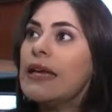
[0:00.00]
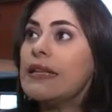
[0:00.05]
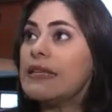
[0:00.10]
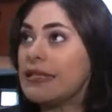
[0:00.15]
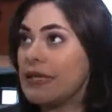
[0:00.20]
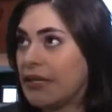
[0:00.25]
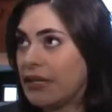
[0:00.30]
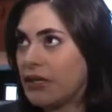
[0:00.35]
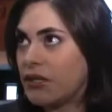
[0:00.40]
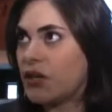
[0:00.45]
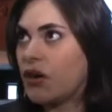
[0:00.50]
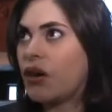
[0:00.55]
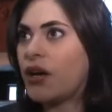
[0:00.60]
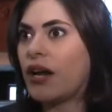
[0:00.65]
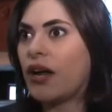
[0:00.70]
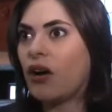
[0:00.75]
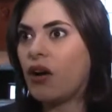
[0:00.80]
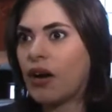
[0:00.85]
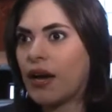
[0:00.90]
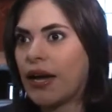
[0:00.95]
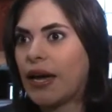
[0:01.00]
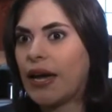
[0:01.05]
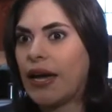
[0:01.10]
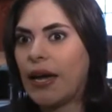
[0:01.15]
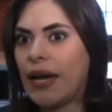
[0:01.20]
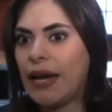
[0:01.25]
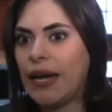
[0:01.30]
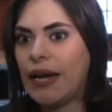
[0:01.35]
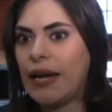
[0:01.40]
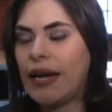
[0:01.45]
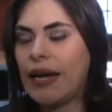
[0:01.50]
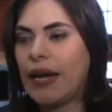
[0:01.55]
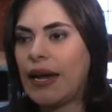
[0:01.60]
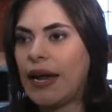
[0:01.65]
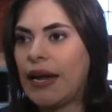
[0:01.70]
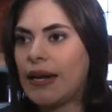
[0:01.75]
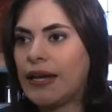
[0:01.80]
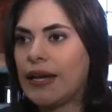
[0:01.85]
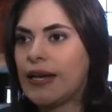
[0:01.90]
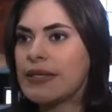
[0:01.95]
Sí, yo creo que
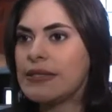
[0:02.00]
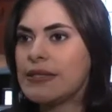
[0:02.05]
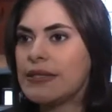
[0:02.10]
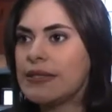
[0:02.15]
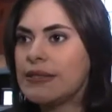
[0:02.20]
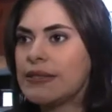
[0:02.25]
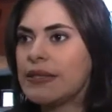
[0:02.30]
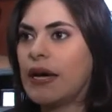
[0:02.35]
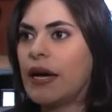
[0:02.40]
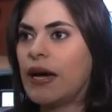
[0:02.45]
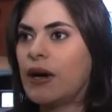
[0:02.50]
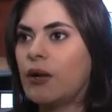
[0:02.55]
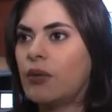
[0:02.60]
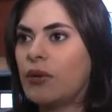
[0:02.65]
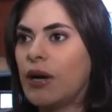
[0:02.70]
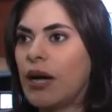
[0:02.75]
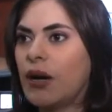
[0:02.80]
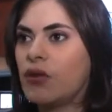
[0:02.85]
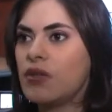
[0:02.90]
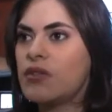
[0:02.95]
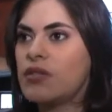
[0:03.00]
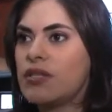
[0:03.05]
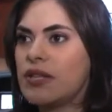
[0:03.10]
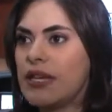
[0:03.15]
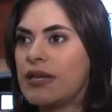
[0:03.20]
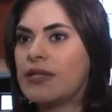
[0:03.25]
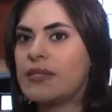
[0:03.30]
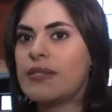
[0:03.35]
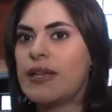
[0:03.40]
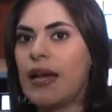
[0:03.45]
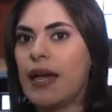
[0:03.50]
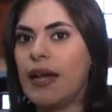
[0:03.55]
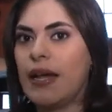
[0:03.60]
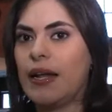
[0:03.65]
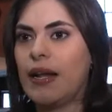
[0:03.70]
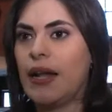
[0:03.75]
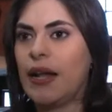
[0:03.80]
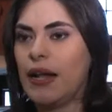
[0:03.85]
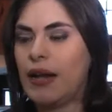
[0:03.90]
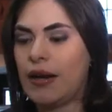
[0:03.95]
el, que exista una
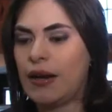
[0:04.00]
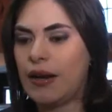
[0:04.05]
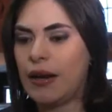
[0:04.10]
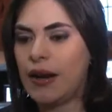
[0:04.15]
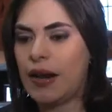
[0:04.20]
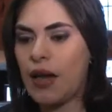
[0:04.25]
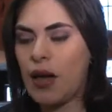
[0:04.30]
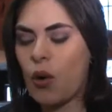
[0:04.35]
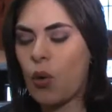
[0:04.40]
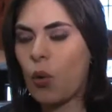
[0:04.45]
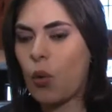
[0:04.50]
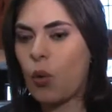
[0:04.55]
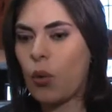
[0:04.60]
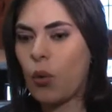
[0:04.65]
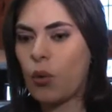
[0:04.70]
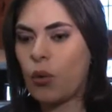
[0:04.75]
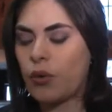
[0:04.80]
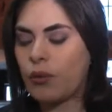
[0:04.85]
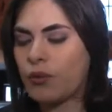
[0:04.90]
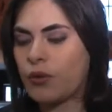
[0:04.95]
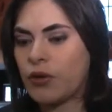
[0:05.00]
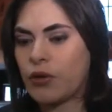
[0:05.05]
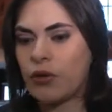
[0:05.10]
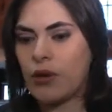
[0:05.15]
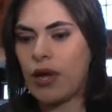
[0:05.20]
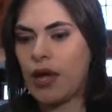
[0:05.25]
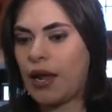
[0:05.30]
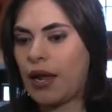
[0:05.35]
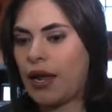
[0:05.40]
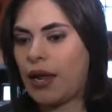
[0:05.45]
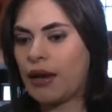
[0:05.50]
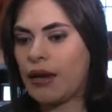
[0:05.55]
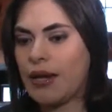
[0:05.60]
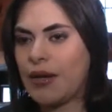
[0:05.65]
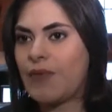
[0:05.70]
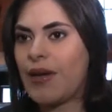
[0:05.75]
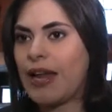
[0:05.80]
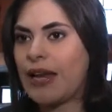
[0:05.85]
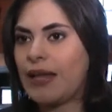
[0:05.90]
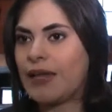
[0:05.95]
conciencia a
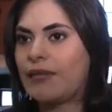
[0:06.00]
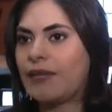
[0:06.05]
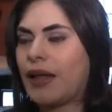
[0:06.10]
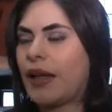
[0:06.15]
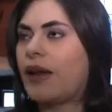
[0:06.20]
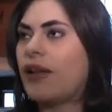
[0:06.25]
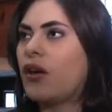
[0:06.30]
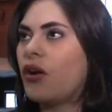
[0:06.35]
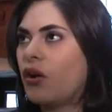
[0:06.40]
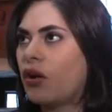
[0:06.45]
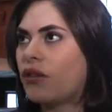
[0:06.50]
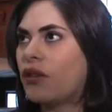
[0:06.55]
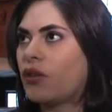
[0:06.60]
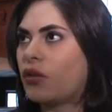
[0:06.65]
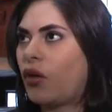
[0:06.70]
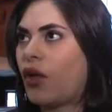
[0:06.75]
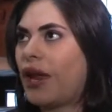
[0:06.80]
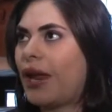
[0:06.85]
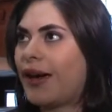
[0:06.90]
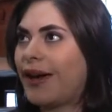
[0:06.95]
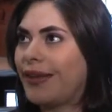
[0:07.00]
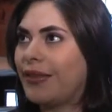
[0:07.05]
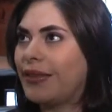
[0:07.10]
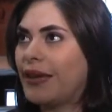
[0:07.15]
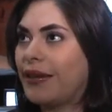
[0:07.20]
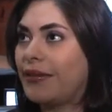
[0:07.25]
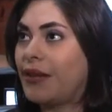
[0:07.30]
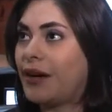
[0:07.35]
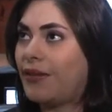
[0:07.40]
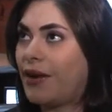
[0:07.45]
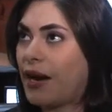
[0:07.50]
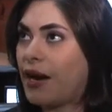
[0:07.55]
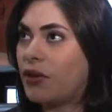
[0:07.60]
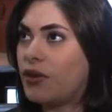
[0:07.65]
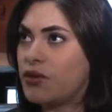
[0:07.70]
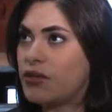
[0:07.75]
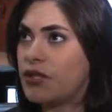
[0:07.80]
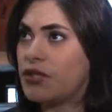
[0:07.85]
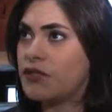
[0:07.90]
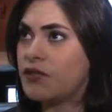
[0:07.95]
nivel interior de toda la gente que trabaja
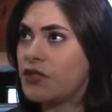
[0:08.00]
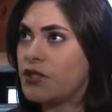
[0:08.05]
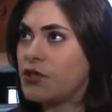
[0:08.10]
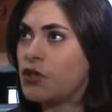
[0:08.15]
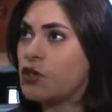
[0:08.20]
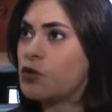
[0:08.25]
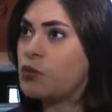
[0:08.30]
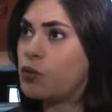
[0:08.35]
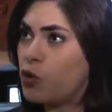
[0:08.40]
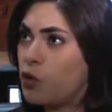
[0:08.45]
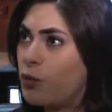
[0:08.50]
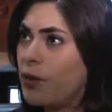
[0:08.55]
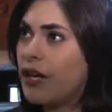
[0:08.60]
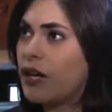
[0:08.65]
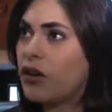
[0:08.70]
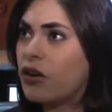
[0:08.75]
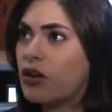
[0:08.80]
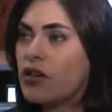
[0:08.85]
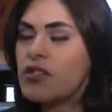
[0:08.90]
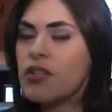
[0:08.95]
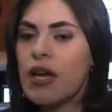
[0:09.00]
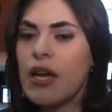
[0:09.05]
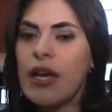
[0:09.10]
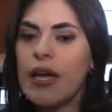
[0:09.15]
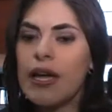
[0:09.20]
en los edificios públicos,